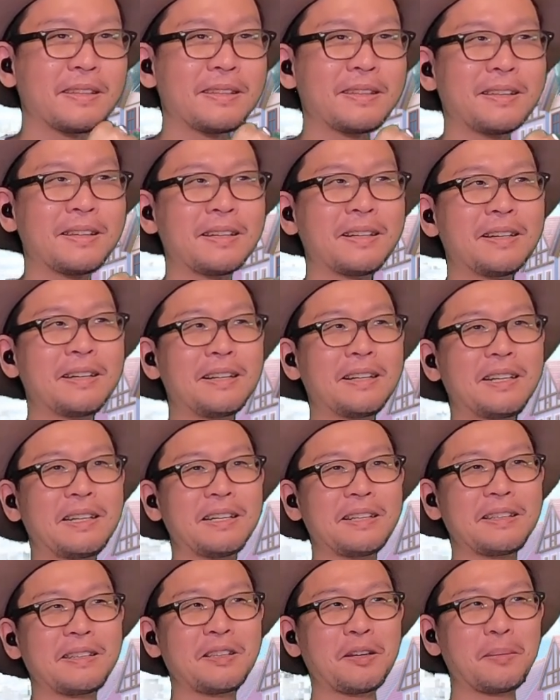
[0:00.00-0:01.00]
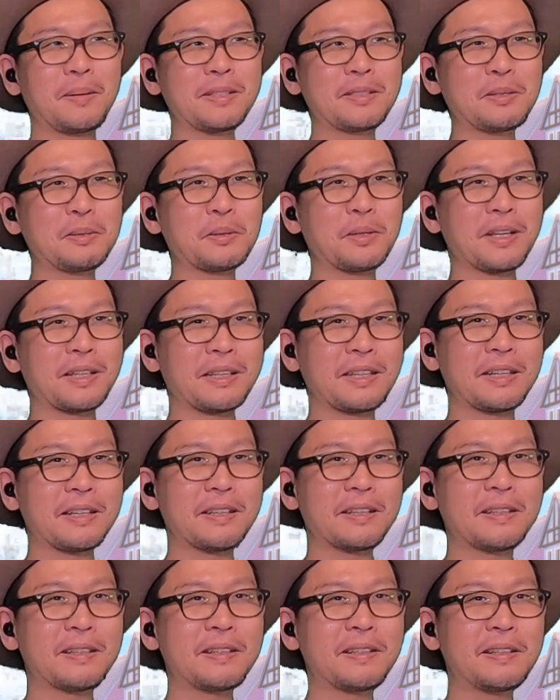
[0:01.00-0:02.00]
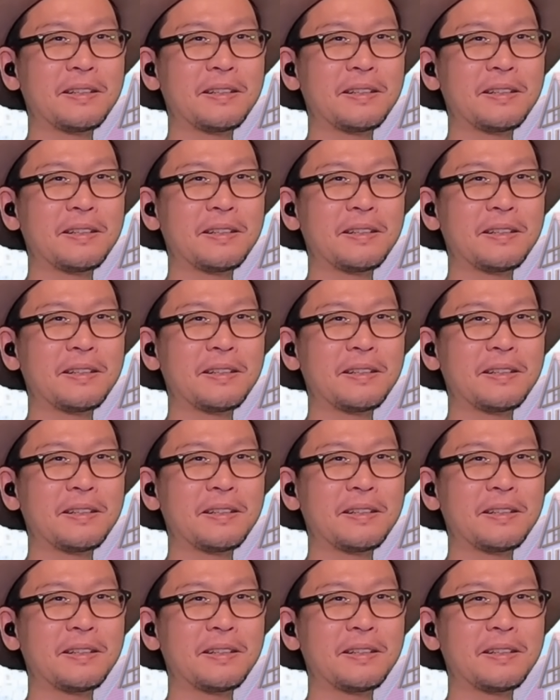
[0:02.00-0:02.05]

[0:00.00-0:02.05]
いやー、やばそうだな。